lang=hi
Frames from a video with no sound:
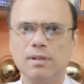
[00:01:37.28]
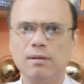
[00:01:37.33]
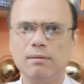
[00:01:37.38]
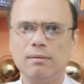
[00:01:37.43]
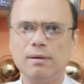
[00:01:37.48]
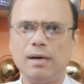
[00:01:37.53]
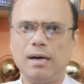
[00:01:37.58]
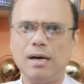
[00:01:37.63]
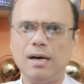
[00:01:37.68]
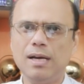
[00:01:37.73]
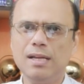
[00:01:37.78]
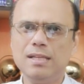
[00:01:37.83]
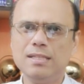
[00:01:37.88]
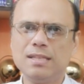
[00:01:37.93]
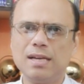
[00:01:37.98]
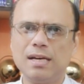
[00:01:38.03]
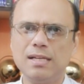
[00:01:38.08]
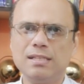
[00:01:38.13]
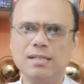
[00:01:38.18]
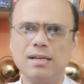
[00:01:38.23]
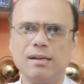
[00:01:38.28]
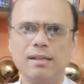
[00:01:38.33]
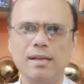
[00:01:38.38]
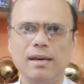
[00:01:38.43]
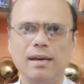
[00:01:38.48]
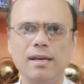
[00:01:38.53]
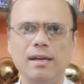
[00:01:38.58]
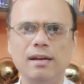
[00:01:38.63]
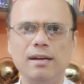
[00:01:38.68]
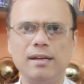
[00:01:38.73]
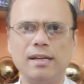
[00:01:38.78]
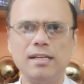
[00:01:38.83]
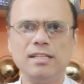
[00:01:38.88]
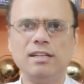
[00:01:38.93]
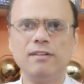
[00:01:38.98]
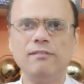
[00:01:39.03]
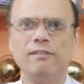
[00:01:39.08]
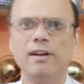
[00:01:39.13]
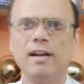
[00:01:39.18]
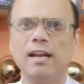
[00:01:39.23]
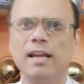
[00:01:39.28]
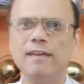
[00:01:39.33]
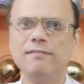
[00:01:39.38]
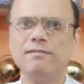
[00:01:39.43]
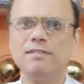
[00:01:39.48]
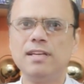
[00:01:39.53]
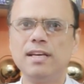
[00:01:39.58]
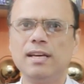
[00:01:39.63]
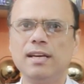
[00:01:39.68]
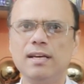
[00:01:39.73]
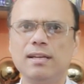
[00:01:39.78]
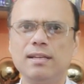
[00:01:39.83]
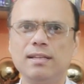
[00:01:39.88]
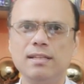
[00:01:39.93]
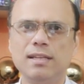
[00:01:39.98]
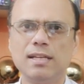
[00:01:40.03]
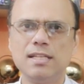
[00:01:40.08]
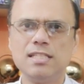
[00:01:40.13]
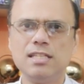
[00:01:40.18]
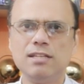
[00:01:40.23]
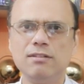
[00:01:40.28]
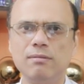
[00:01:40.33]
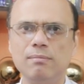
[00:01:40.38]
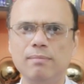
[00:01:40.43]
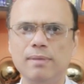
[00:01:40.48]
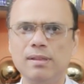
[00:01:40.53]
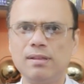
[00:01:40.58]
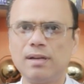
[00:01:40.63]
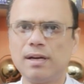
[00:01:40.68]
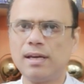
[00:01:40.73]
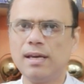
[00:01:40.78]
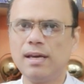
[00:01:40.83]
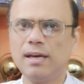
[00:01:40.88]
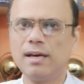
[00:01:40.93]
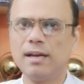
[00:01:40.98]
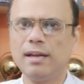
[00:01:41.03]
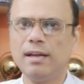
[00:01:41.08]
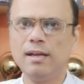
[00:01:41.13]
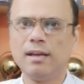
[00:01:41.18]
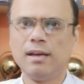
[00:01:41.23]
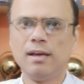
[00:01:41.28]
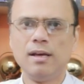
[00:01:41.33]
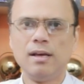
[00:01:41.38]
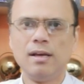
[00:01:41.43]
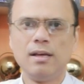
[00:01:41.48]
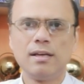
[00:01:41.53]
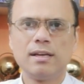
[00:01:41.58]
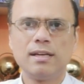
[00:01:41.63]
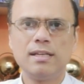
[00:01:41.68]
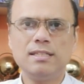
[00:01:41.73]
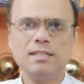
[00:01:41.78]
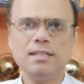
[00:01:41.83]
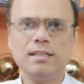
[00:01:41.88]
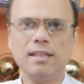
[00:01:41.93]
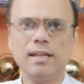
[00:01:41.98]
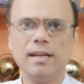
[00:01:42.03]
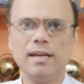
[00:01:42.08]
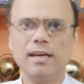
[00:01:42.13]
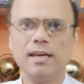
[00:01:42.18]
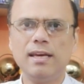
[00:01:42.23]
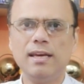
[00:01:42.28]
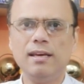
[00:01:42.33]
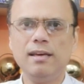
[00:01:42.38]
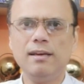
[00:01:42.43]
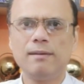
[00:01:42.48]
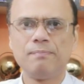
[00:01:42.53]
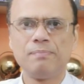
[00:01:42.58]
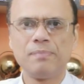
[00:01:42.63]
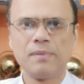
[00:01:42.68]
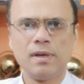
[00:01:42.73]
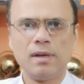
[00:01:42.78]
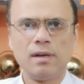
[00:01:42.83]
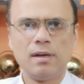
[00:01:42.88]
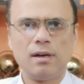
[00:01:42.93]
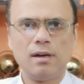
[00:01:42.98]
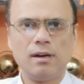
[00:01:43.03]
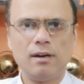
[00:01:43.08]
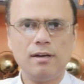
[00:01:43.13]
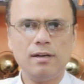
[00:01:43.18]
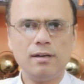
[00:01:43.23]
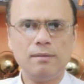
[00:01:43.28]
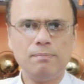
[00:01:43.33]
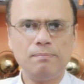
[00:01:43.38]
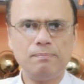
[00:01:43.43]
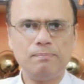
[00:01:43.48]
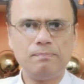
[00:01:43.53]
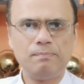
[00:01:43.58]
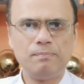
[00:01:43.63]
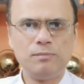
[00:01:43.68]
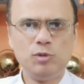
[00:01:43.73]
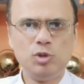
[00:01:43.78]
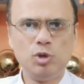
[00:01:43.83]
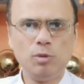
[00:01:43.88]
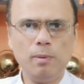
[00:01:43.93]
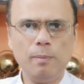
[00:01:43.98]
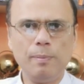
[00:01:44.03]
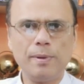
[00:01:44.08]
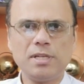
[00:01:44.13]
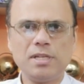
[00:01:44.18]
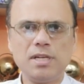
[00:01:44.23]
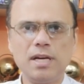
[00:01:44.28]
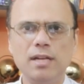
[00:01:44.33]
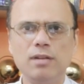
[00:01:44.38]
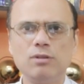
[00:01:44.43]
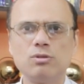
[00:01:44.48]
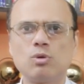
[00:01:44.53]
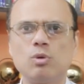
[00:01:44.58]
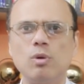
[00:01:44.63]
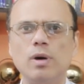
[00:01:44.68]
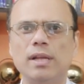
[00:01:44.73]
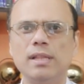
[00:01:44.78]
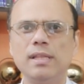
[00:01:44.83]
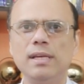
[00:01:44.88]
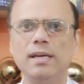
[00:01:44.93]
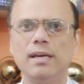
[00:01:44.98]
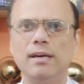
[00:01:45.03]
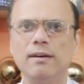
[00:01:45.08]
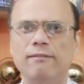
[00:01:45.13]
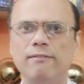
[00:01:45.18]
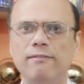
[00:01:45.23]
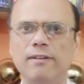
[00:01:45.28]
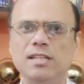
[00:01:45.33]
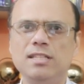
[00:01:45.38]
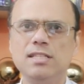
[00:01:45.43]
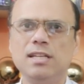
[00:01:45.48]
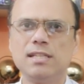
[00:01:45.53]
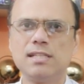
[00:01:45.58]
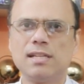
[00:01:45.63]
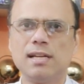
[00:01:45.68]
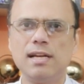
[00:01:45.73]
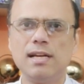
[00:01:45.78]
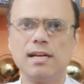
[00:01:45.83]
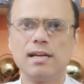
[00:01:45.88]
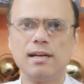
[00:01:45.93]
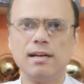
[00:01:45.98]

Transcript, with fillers: मतलब हर इंसान चाहता है कि टेंशन फ्री लाइफ जिए या जीवन में तरक्की करे किसी तरह की जो भी परेशानी उसको आती है फाइनेंशियल से